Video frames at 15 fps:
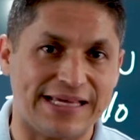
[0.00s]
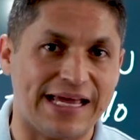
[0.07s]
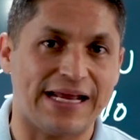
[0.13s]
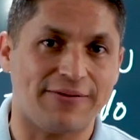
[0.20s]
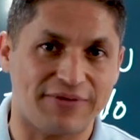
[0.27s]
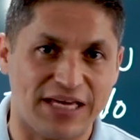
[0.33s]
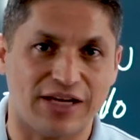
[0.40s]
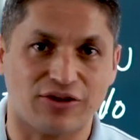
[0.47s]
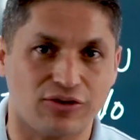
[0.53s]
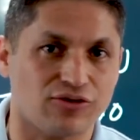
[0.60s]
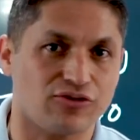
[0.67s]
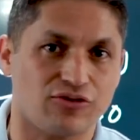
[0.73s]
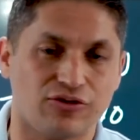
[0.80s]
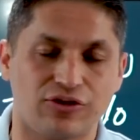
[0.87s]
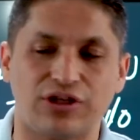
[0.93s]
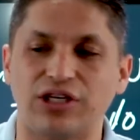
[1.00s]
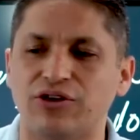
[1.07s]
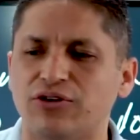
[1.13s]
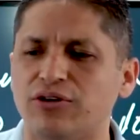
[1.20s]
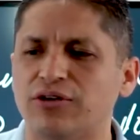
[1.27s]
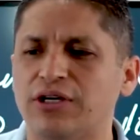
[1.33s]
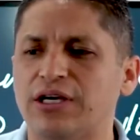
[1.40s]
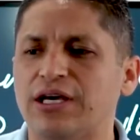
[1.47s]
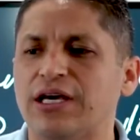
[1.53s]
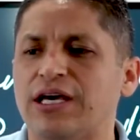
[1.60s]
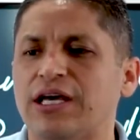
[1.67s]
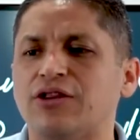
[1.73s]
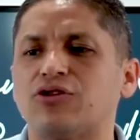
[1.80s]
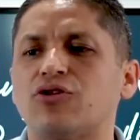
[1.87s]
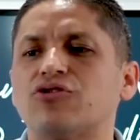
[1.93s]
sean abiertos contigo,
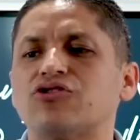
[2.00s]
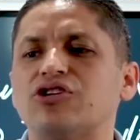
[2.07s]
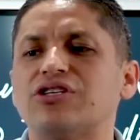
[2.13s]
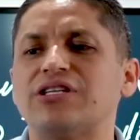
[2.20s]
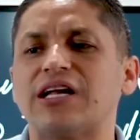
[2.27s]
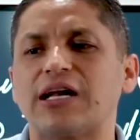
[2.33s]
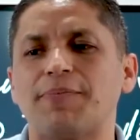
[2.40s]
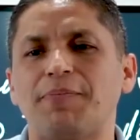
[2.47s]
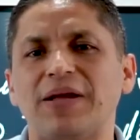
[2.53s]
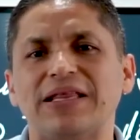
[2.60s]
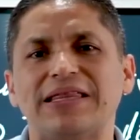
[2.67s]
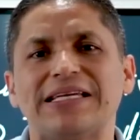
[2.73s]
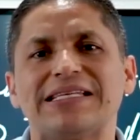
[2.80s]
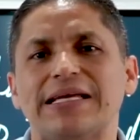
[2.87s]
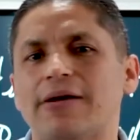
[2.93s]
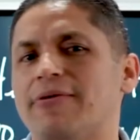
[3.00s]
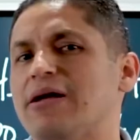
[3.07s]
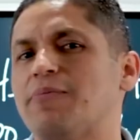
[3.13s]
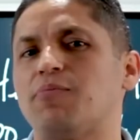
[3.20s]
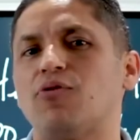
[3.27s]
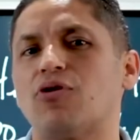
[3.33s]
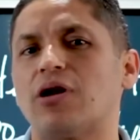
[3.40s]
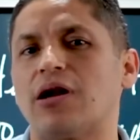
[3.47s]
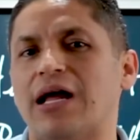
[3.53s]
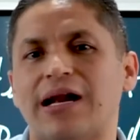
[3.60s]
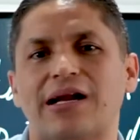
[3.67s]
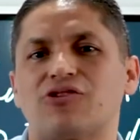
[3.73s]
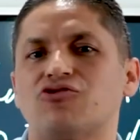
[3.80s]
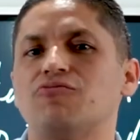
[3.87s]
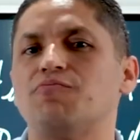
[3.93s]
entonces de repente saber por la
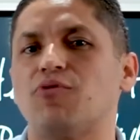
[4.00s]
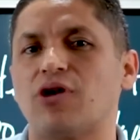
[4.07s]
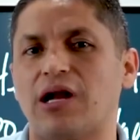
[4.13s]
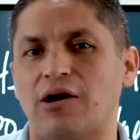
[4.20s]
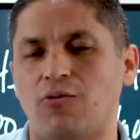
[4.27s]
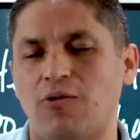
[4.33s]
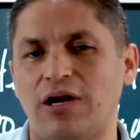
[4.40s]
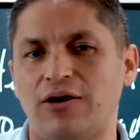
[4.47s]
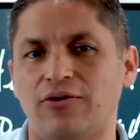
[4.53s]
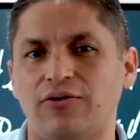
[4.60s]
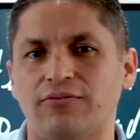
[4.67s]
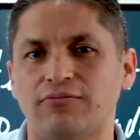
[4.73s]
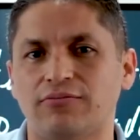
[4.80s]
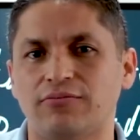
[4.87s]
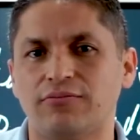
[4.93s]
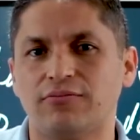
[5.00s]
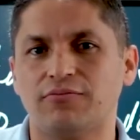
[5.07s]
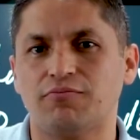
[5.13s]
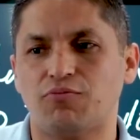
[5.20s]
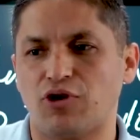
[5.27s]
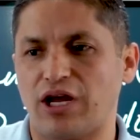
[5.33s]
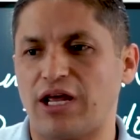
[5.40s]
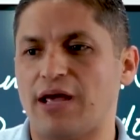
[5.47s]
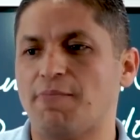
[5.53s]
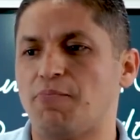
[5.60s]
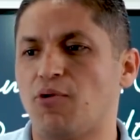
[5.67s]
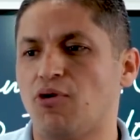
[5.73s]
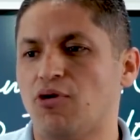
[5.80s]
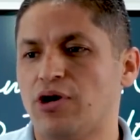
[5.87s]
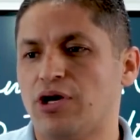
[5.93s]
razón por la cual no. Por
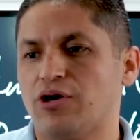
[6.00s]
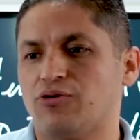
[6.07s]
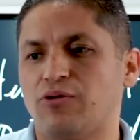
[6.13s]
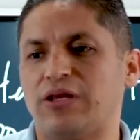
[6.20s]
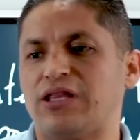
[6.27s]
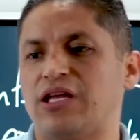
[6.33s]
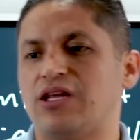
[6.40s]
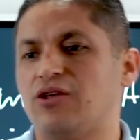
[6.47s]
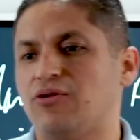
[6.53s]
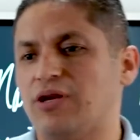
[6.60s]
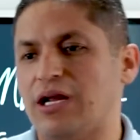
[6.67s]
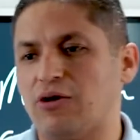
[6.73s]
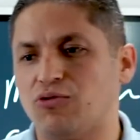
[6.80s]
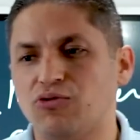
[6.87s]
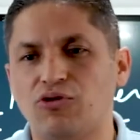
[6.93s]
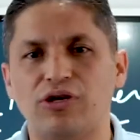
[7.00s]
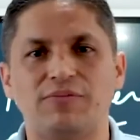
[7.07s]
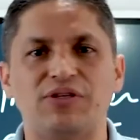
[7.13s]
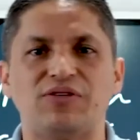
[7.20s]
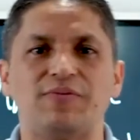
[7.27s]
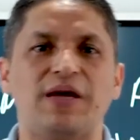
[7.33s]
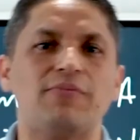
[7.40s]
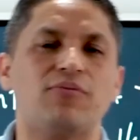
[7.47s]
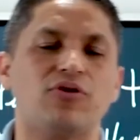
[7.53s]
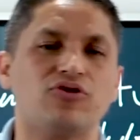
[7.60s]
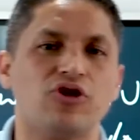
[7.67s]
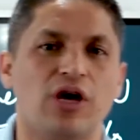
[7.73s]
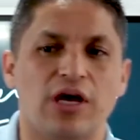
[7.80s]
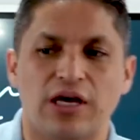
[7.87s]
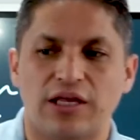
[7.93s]
ejemplo, yo he tenido en alguno de mis
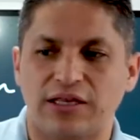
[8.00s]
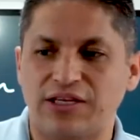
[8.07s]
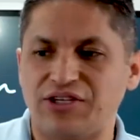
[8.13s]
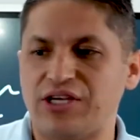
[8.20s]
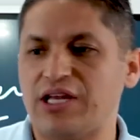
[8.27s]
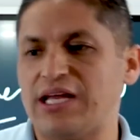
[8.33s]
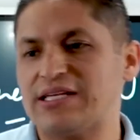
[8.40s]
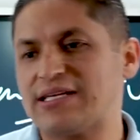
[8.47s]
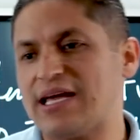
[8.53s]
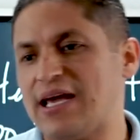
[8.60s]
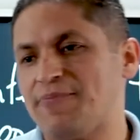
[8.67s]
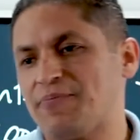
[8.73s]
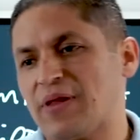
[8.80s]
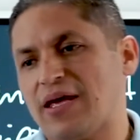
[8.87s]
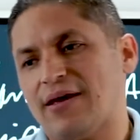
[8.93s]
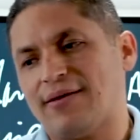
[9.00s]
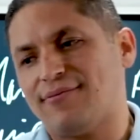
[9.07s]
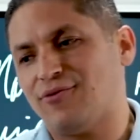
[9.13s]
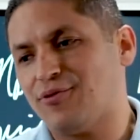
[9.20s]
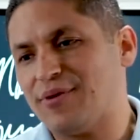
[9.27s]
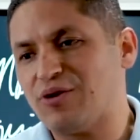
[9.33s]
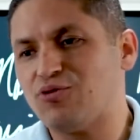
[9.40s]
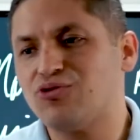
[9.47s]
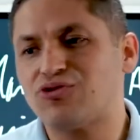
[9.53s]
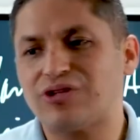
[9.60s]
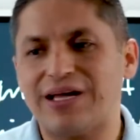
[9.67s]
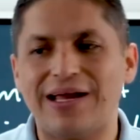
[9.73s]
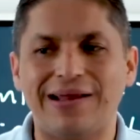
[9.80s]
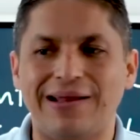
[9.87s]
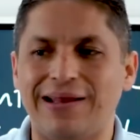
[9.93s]
miembros decir es que no me
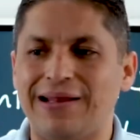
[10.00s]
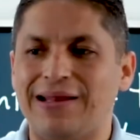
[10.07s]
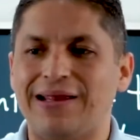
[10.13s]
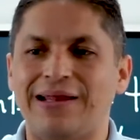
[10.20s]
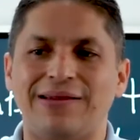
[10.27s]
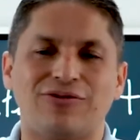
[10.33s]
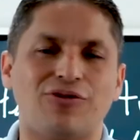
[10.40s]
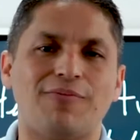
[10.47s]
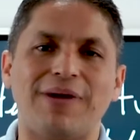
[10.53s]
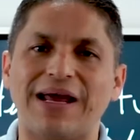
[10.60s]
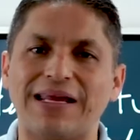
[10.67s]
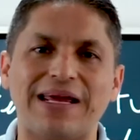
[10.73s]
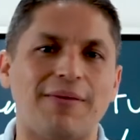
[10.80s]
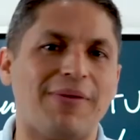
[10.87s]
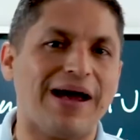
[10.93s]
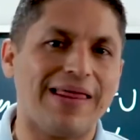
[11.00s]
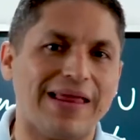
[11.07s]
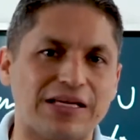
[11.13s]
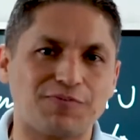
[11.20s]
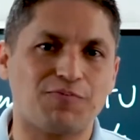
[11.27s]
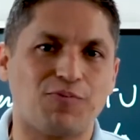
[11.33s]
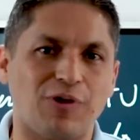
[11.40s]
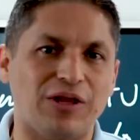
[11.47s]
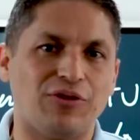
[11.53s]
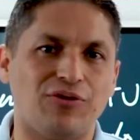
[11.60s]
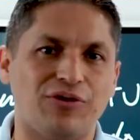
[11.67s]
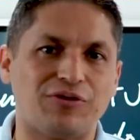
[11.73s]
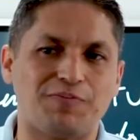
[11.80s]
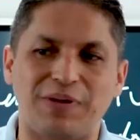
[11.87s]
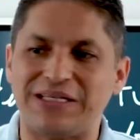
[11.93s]
gusta el, tomar llamadas
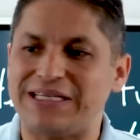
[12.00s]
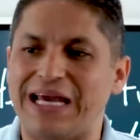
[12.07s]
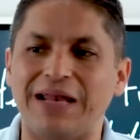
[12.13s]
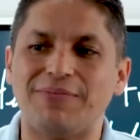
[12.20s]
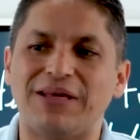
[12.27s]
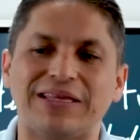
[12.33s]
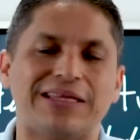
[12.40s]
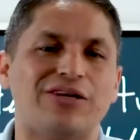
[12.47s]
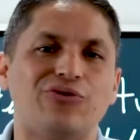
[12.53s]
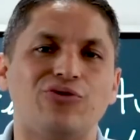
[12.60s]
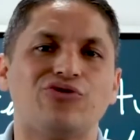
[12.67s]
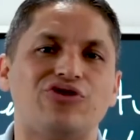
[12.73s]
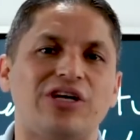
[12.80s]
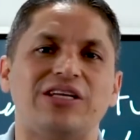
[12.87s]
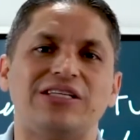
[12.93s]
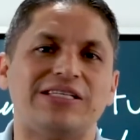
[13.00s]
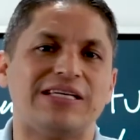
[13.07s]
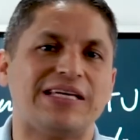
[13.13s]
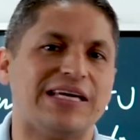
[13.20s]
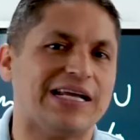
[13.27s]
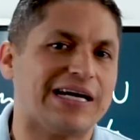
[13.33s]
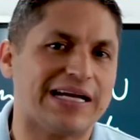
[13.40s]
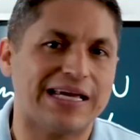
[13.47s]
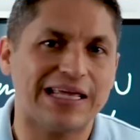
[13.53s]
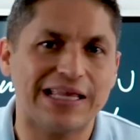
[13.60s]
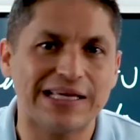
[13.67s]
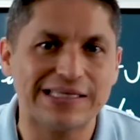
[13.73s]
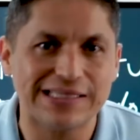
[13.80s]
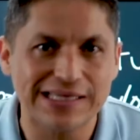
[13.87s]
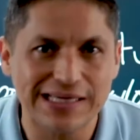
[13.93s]
cuando especialmente no sé ni siquiera qué
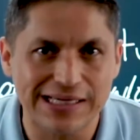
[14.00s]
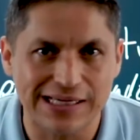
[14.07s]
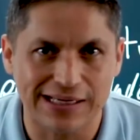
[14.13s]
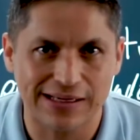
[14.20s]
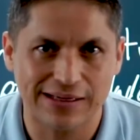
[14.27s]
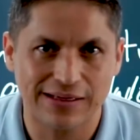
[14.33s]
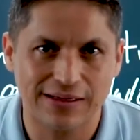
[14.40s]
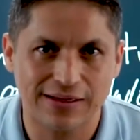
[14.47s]
decir.